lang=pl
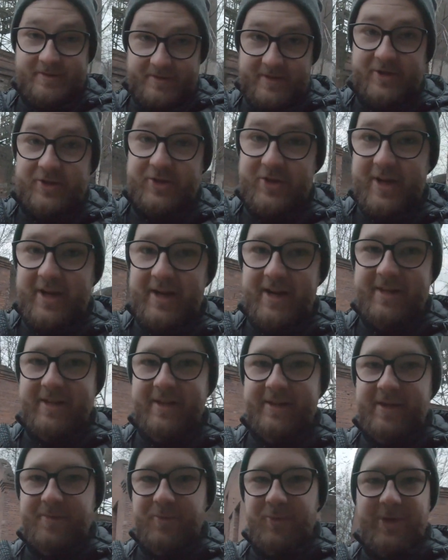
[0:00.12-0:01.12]
Te 4
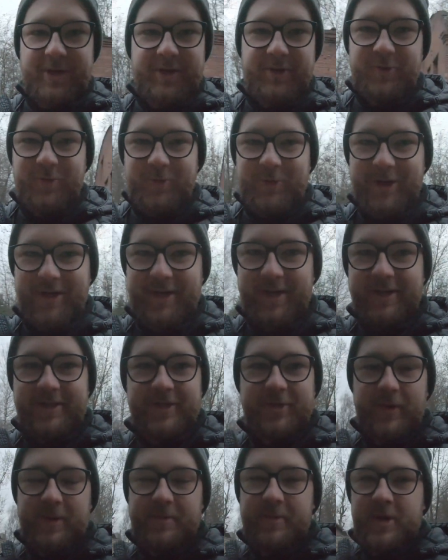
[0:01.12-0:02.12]
lata temu, kiedy tu się
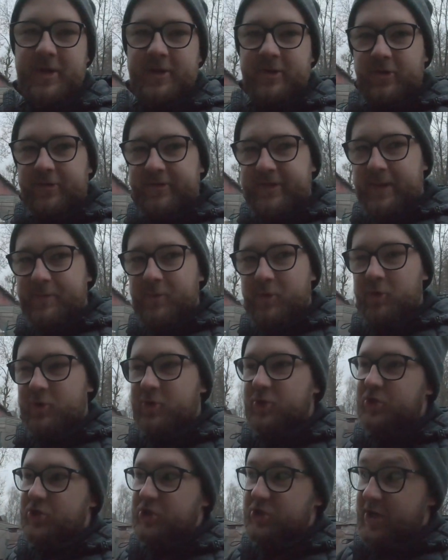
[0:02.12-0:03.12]
kręciłem, to
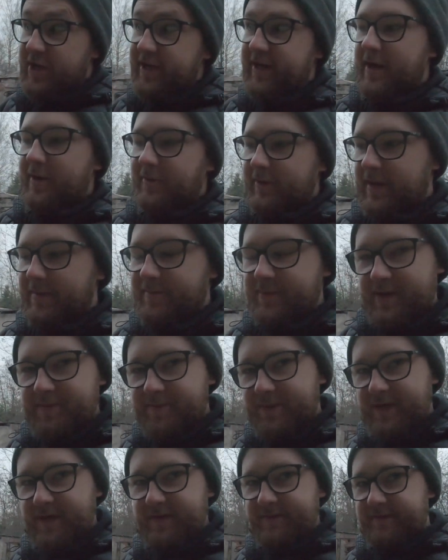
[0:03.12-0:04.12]
stamtąd szczekał na mnie
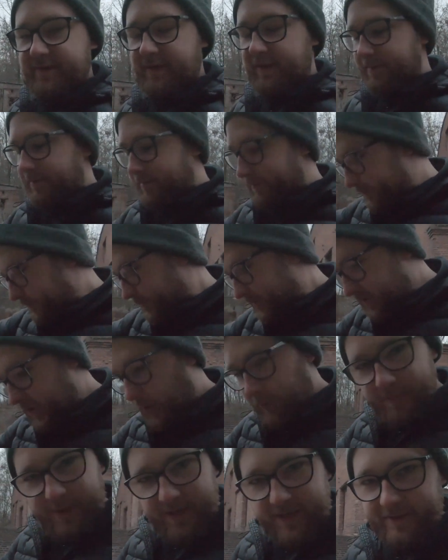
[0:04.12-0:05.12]
pies i
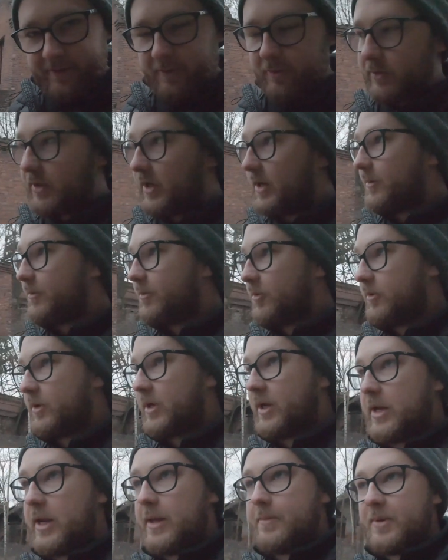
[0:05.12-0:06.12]
chciał mnie tutaj
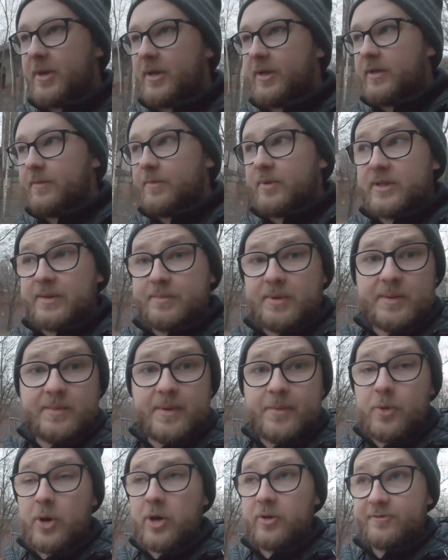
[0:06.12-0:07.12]
najlepiej, gdyby ta
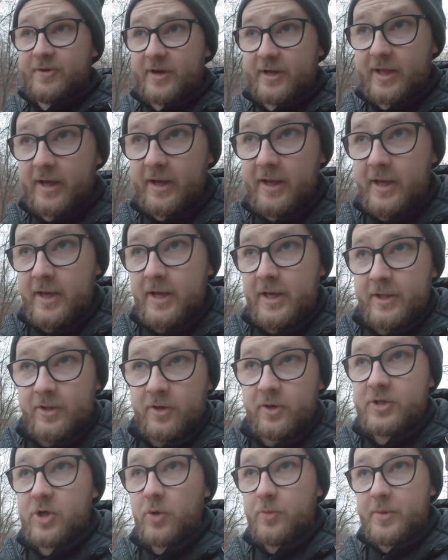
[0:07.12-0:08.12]
brama była otwarta,
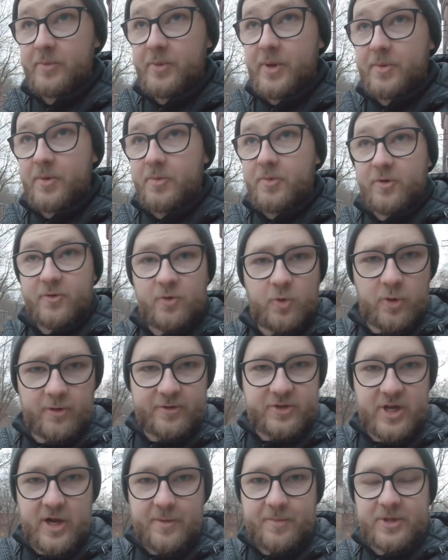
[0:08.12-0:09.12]
to chciałby mnie po prostu
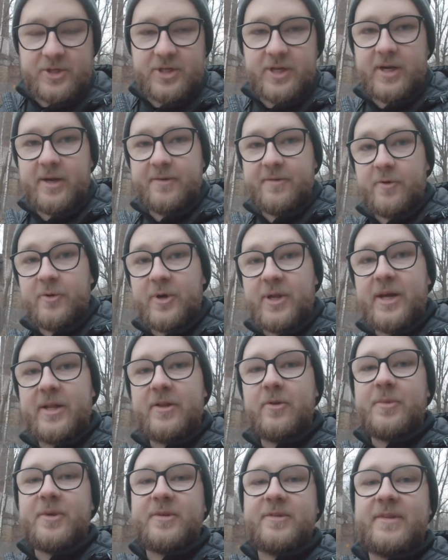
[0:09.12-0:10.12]
rozszarpać na kawałki.
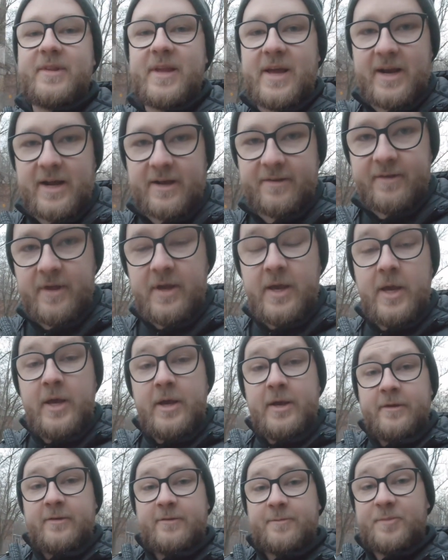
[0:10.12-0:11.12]
Natomiast teraz
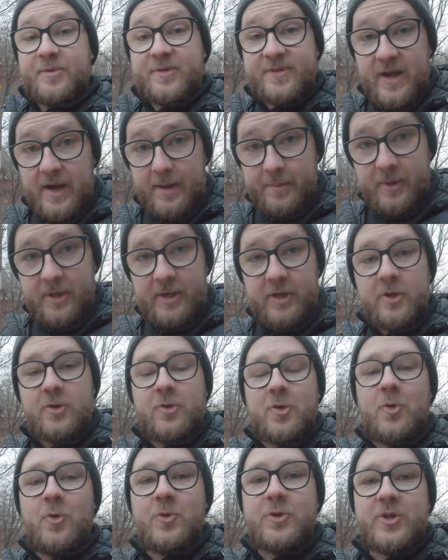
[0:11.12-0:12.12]
z psami
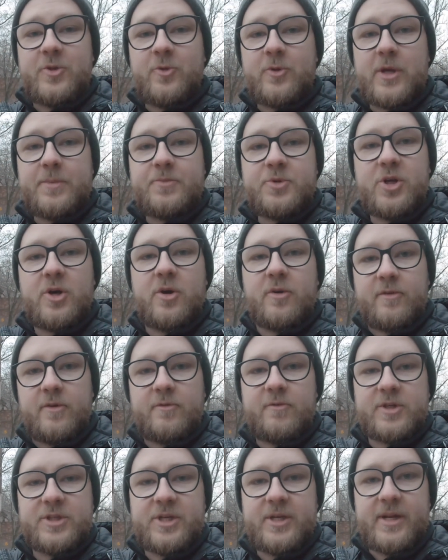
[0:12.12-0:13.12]
to ludzie tutaj
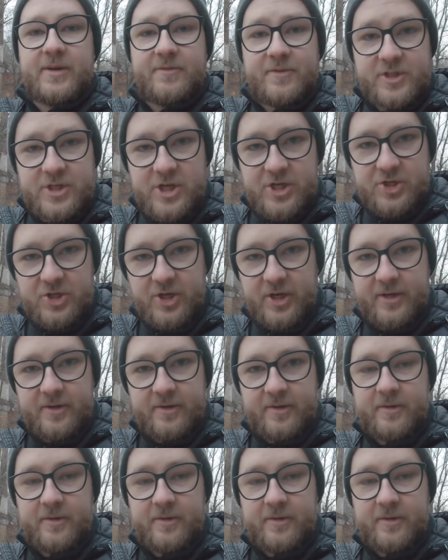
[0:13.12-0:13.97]
przychodzą właśnie na wycieczkę.